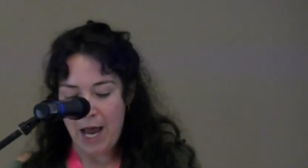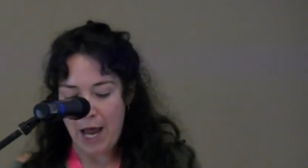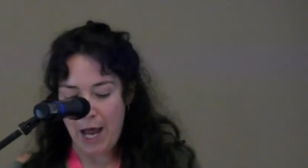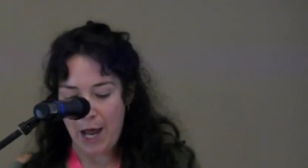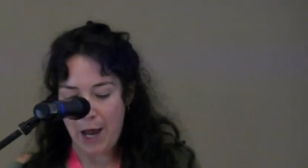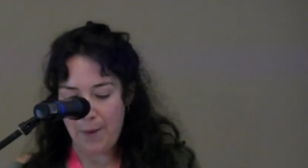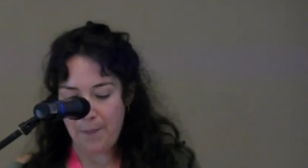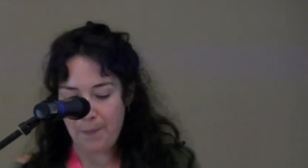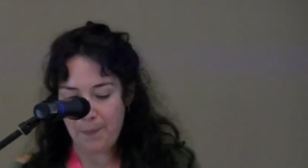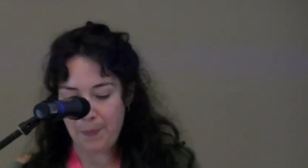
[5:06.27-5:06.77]

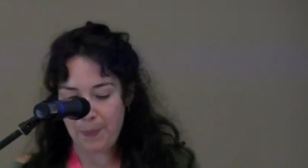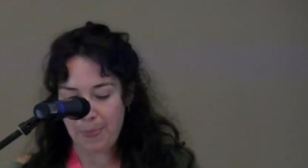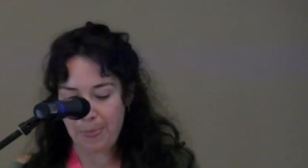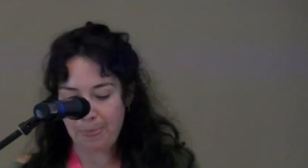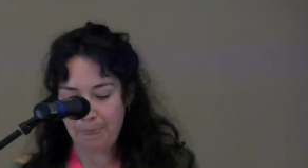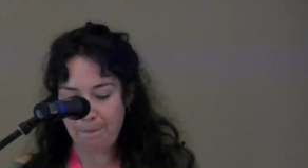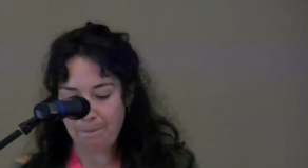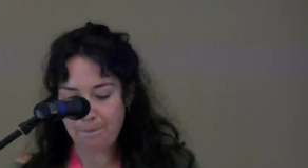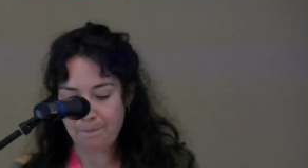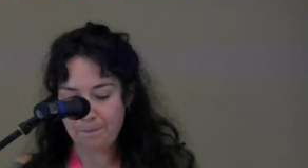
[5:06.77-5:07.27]

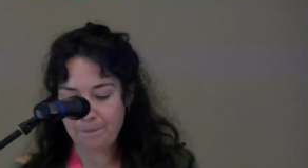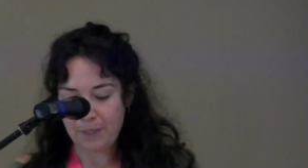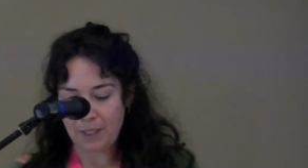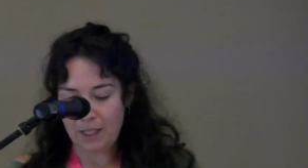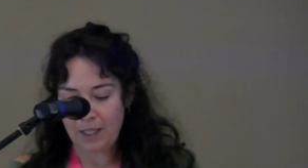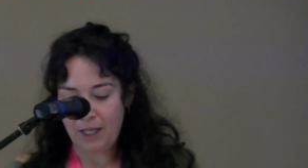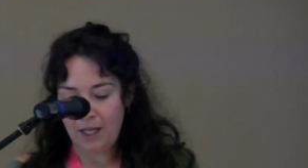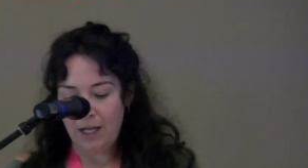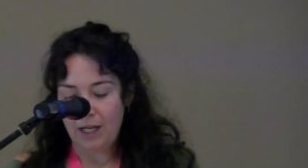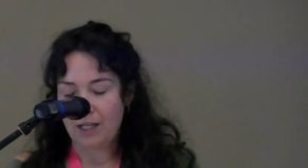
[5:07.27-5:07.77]
Ähm,
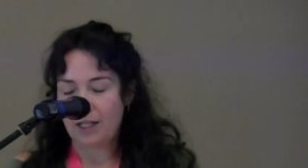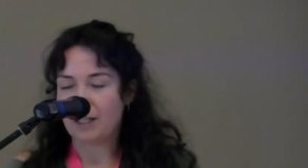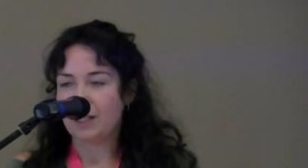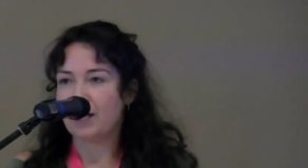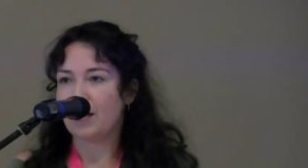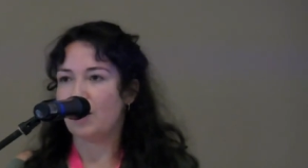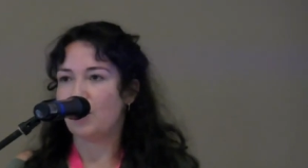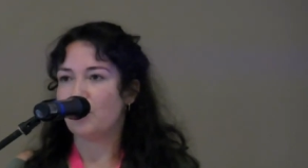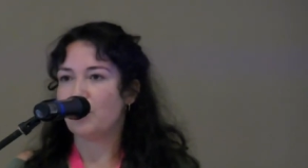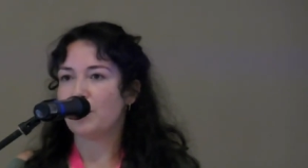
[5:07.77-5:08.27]

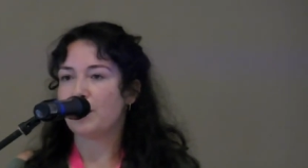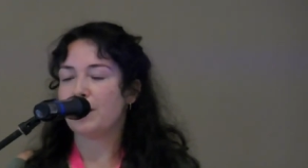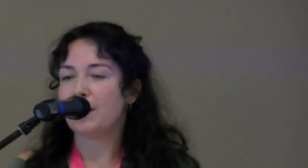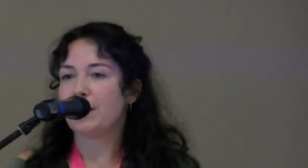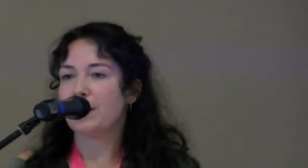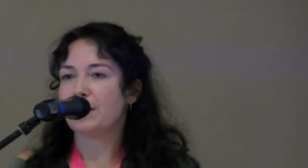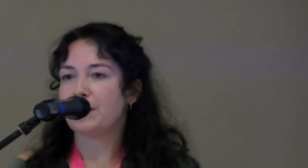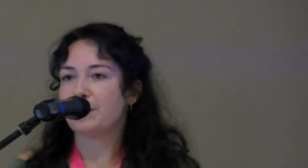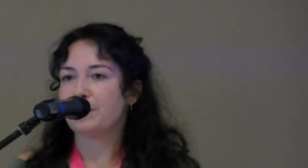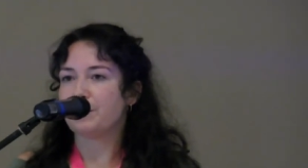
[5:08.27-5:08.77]
genau,
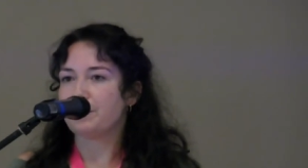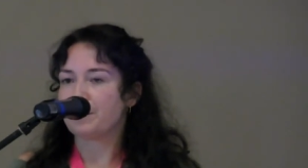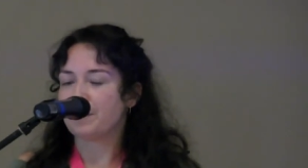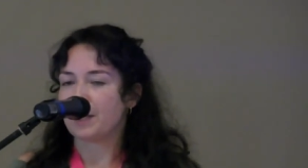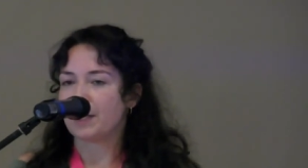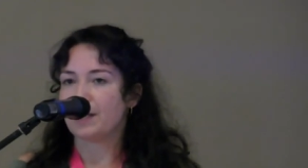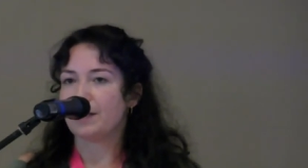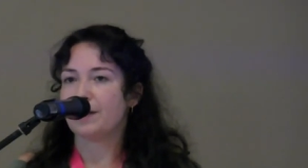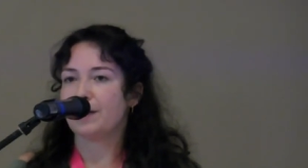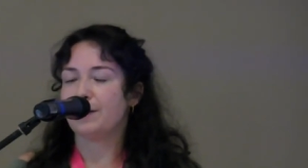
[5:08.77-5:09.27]

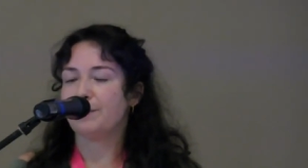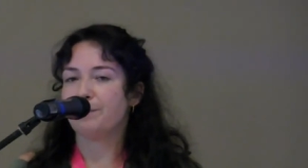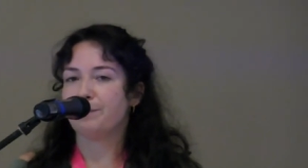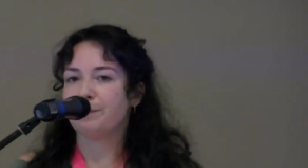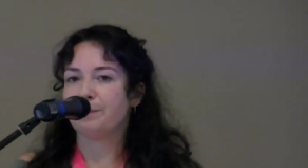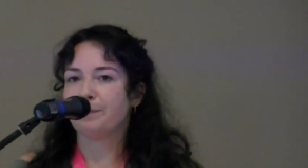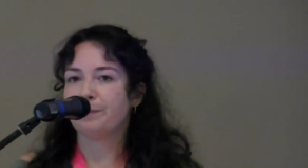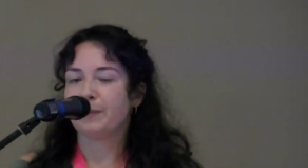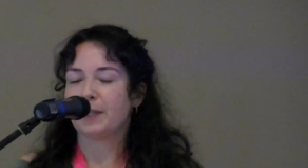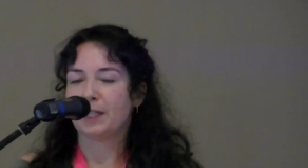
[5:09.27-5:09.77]

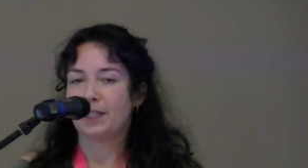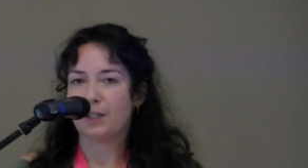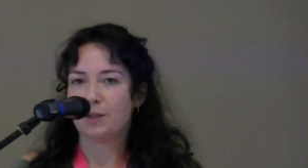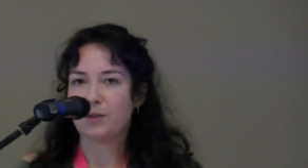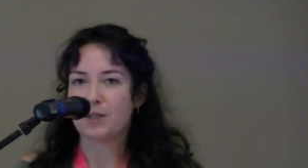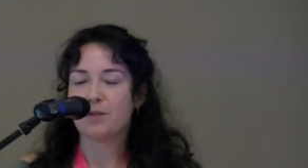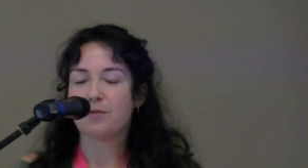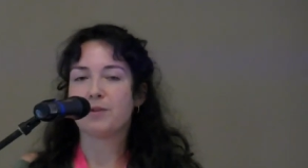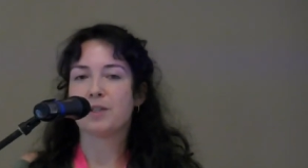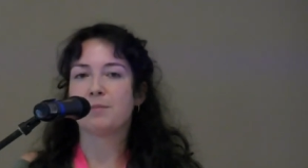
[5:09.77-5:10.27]
ähm,
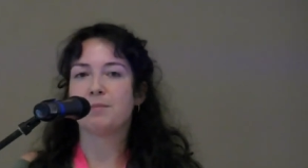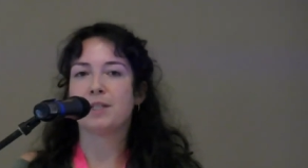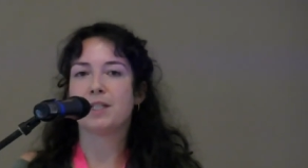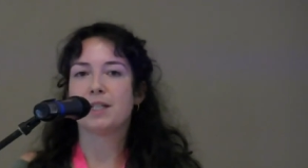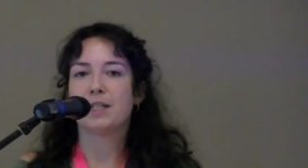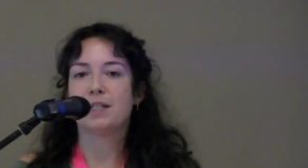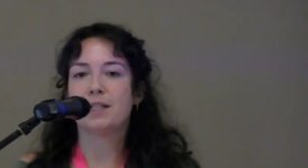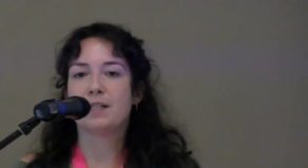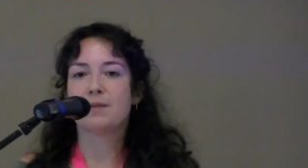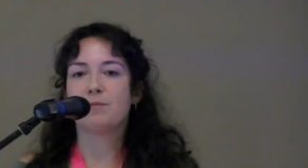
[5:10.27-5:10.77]
religiöser
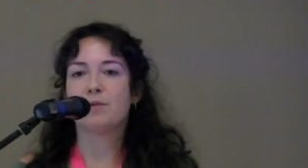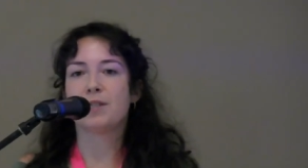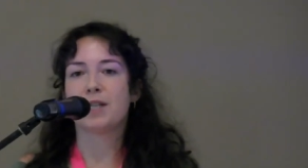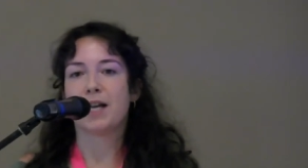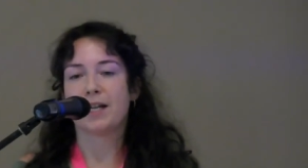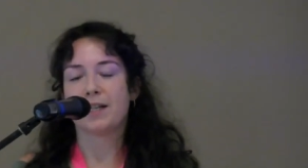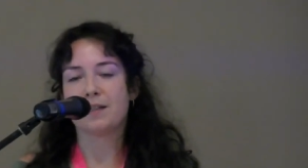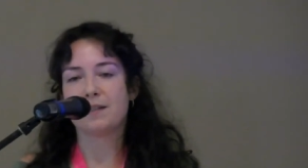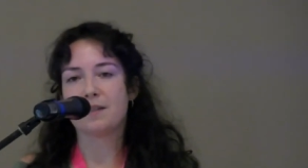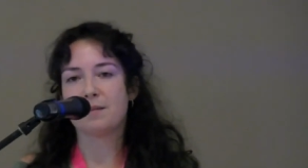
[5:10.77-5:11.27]
Fundamentalismus,
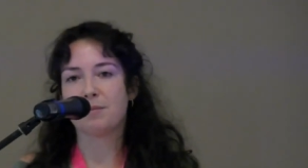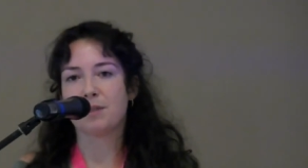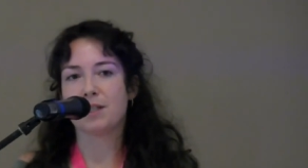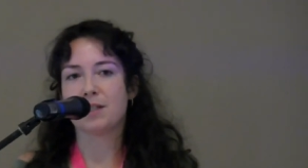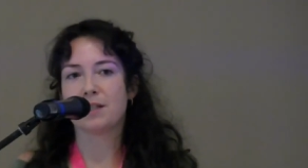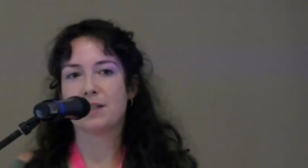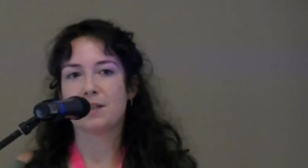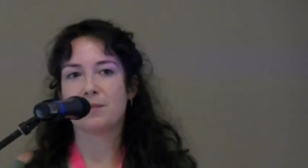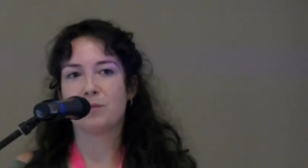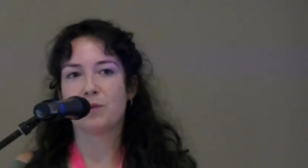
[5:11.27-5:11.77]

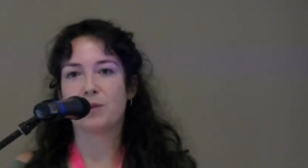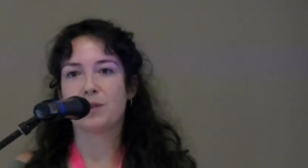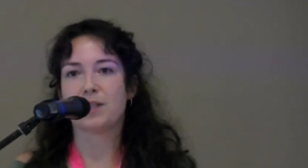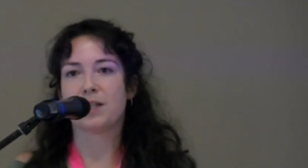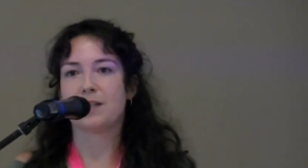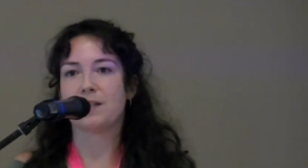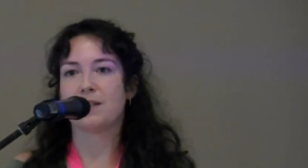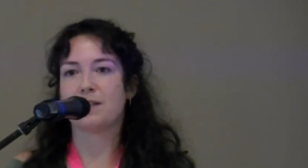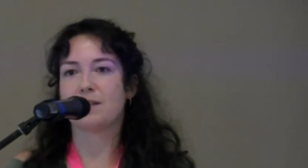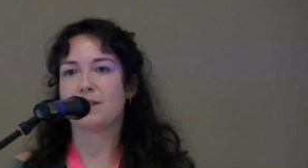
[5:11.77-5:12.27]
Antisemitismus,
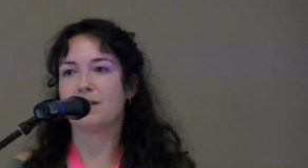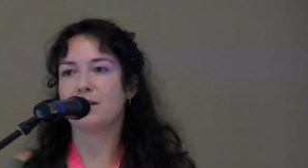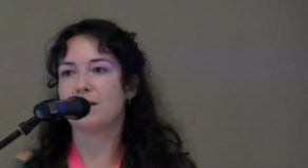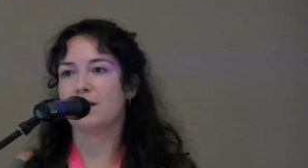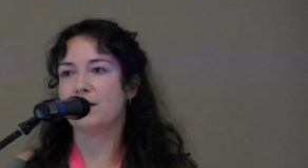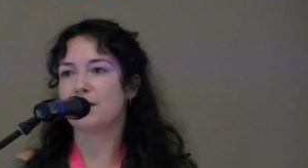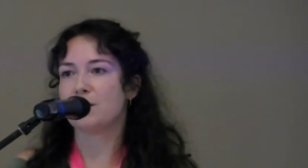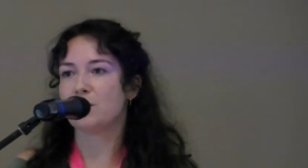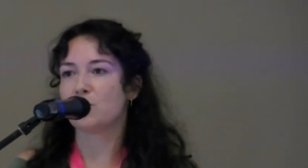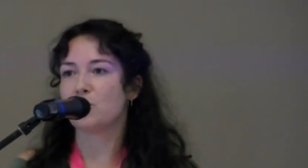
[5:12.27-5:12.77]
das ist eine
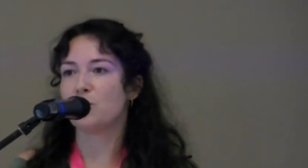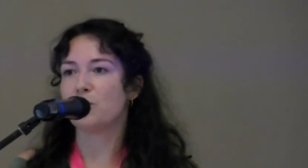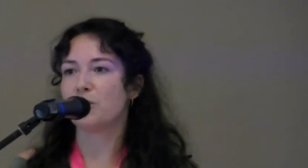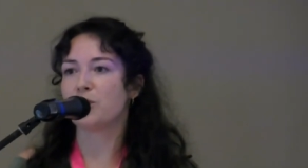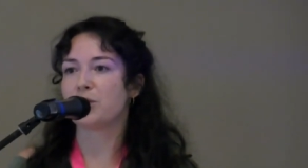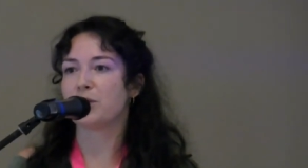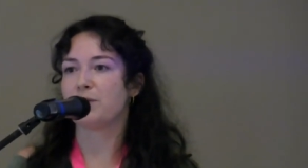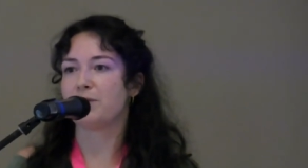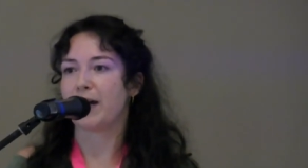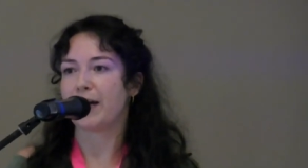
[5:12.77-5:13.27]

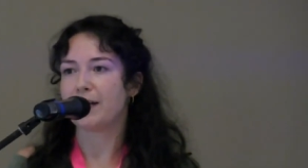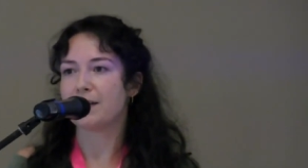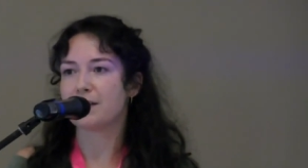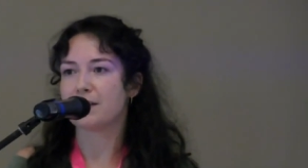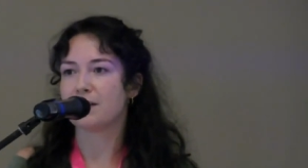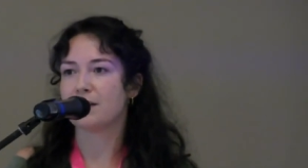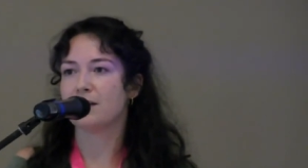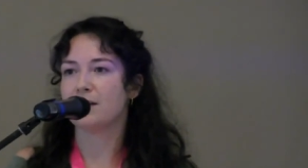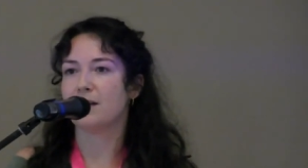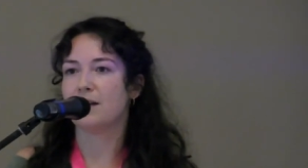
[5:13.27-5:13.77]
historisch
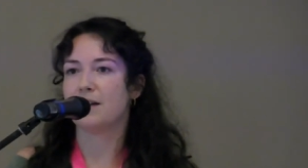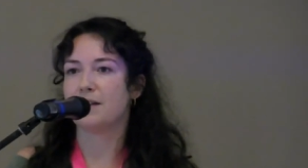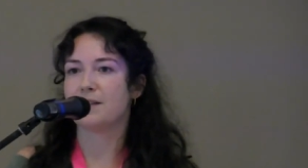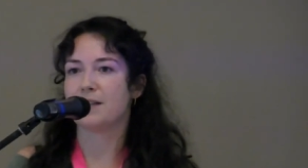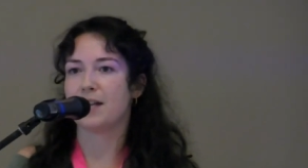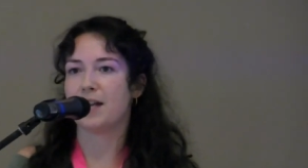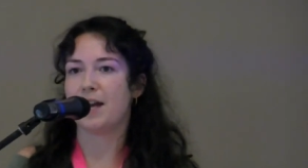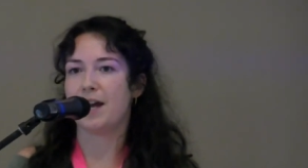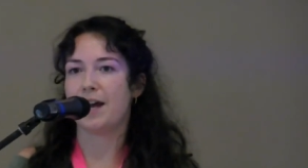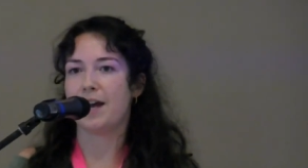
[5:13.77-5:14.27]
gewachsene,
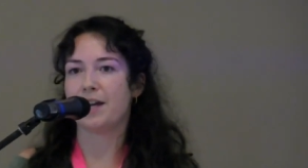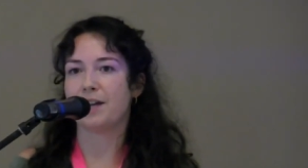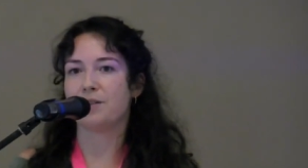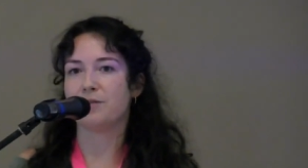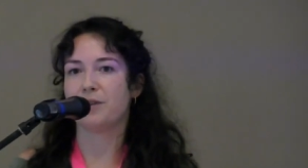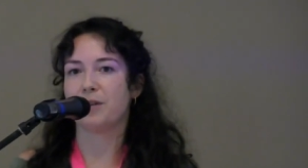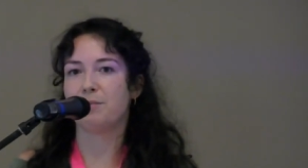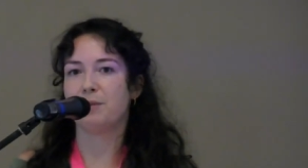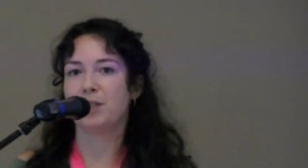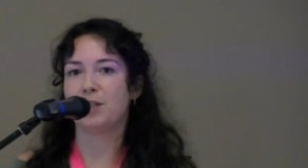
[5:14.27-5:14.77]
sehr enge
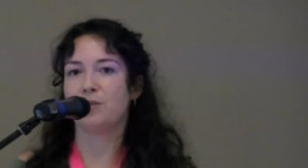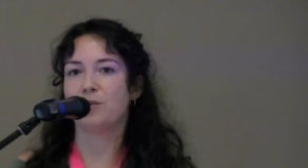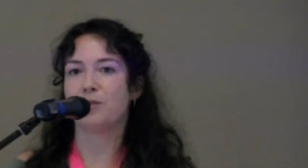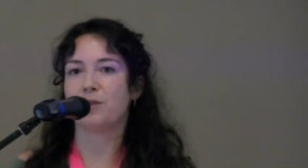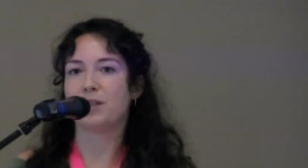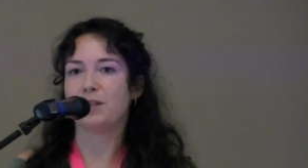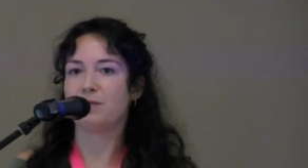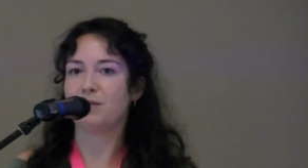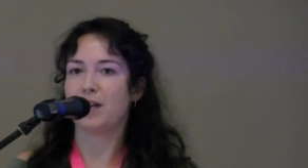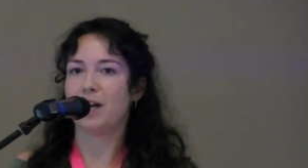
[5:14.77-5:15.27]
Verbindung,
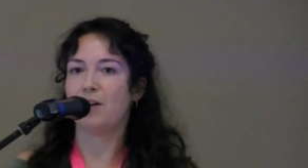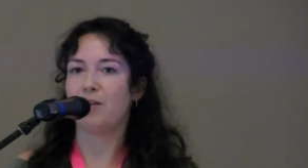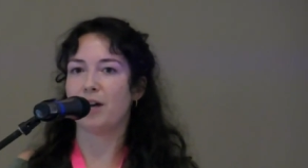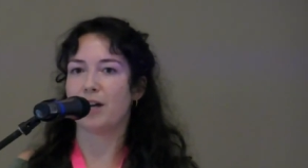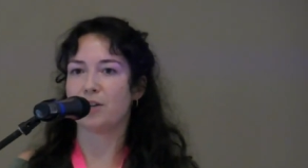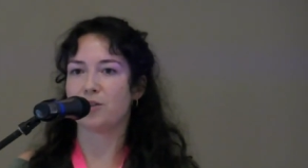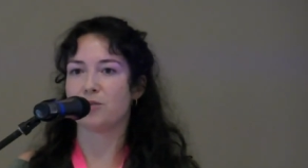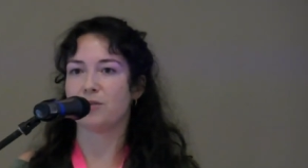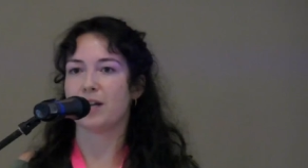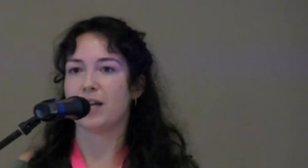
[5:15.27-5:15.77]
die wir auch
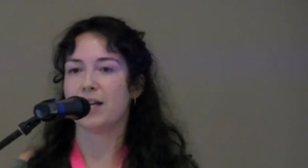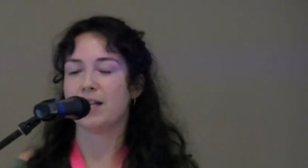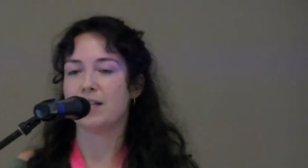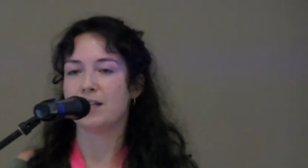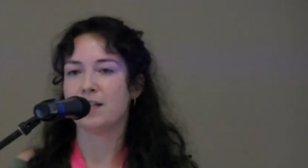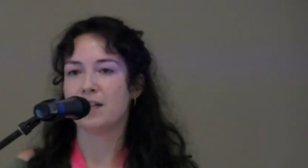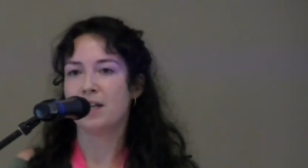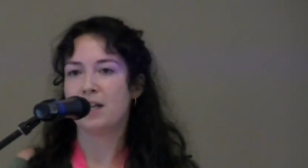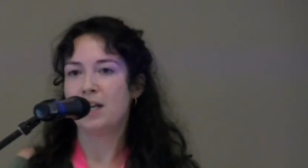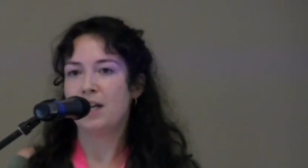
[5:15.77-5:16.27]
aktuell